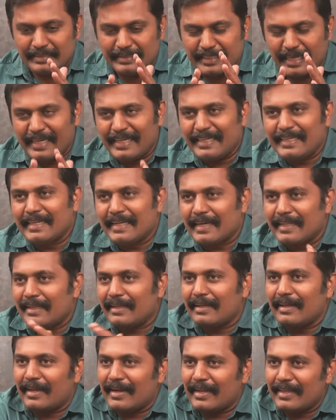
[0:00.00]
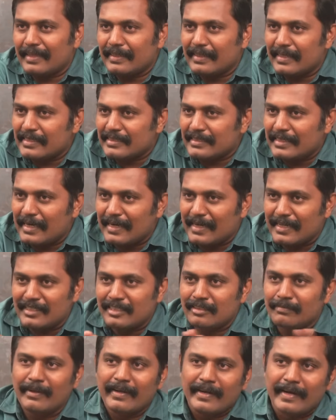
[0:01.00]
ஜெயிக்கிறதுக்கான எந்த
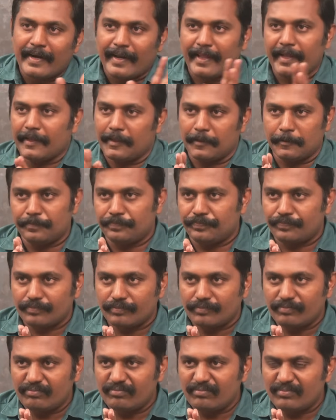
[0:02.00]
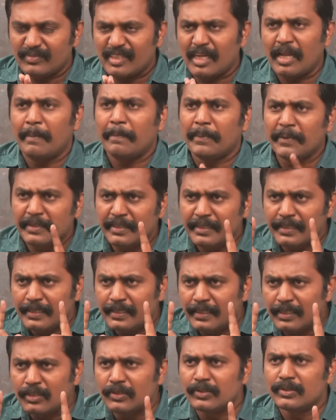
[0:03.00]
ஸ்ட்ராட்டஜியுமே கிடையாது அப்போ
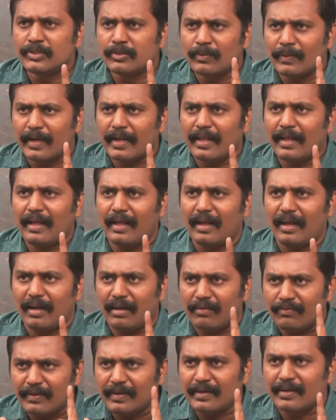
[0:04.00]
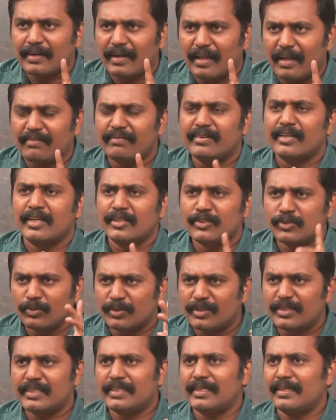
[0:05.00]
இண்டிவிஜுவலாக அவர் அவரை
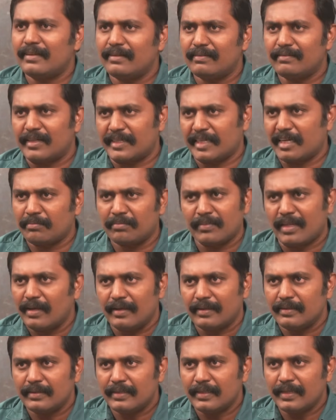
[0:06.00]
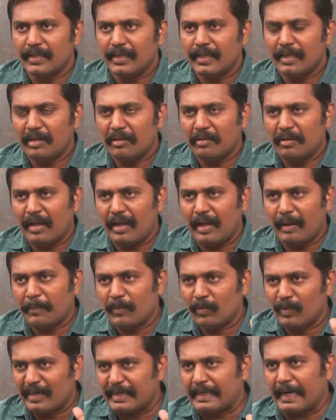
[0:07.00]
சுற்றிய வட்டம் தான்
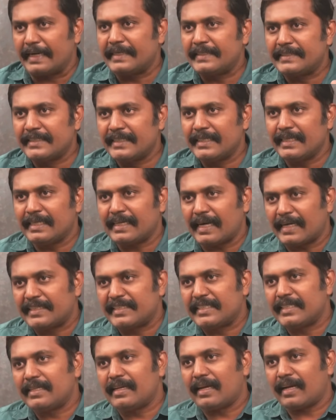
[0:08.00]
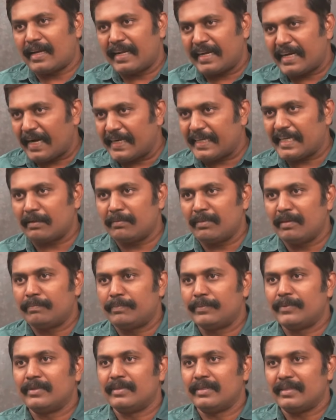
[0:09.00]
அப்போ ஒரு கட்சி கட்சிக்கான
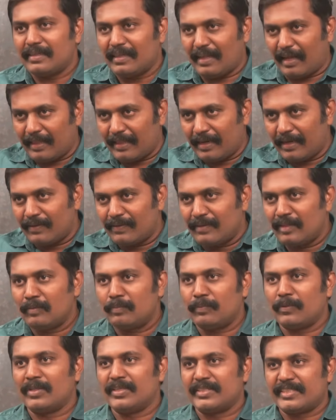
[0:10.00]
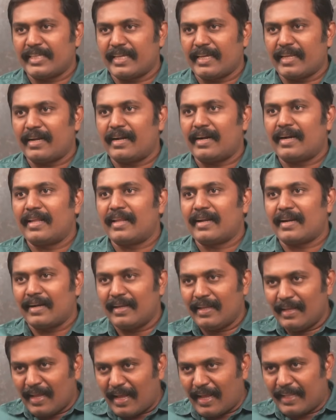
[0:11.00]
கட்டமைப்பு அதில் வந்து பொதுச் செயலாளர்
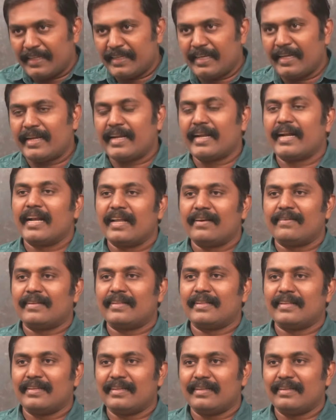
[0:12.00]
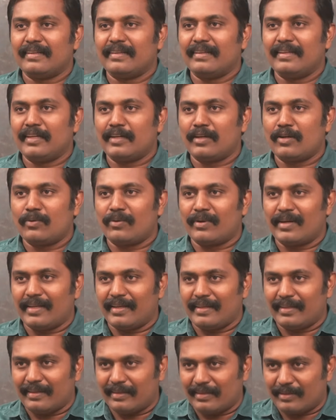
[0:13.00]
அதுக்கு கீழே வந்து இருக்கக்கூடிய